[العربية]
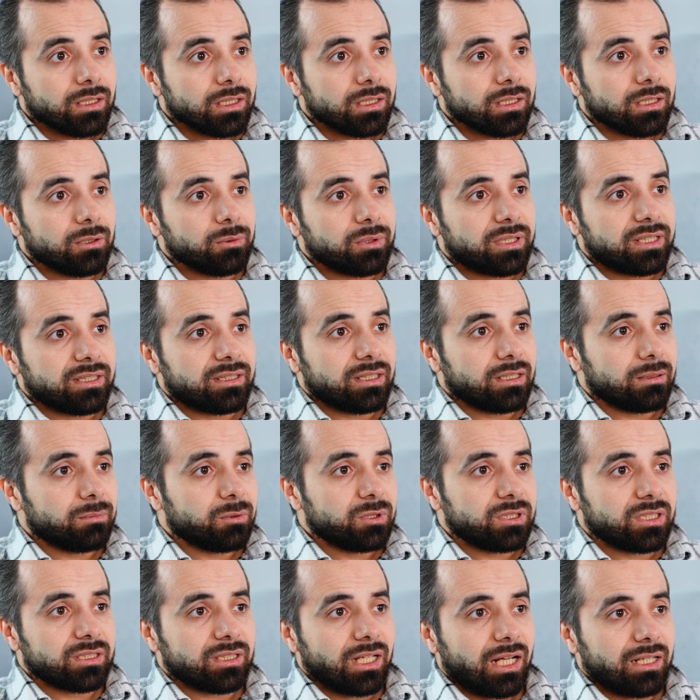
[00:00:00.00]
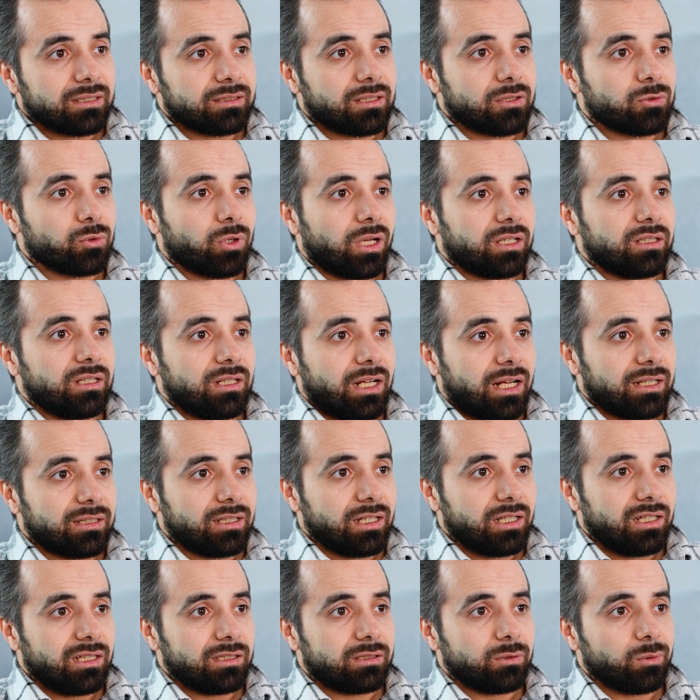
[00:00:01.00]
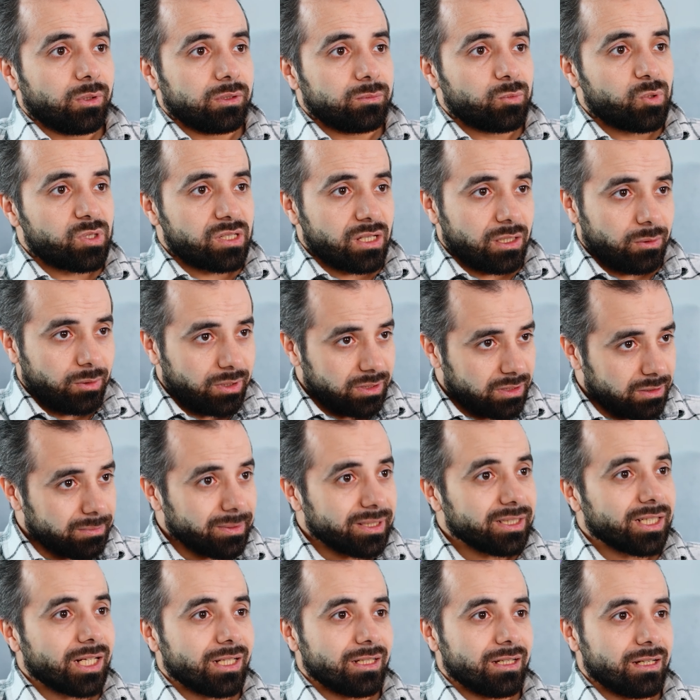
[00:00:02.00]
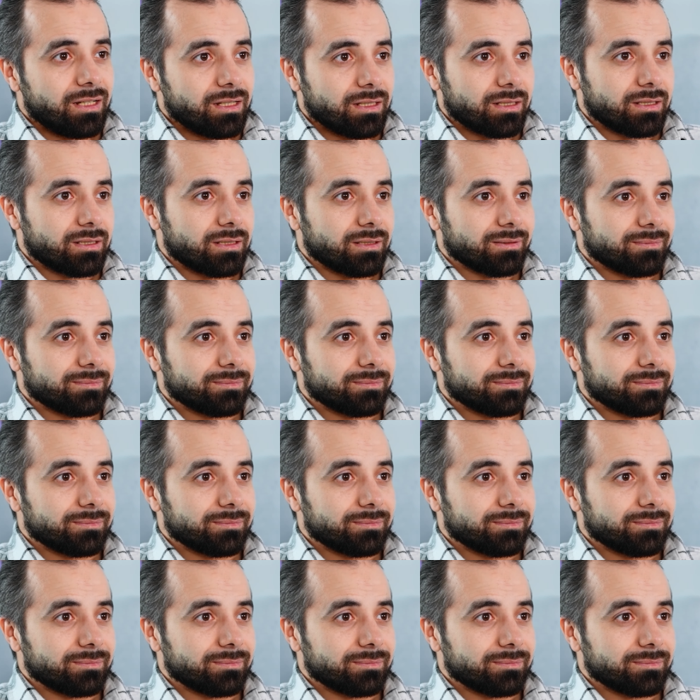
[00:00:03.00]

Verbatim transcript: إنه كتاب يتحدث عن العدالة والمساواة بين الناس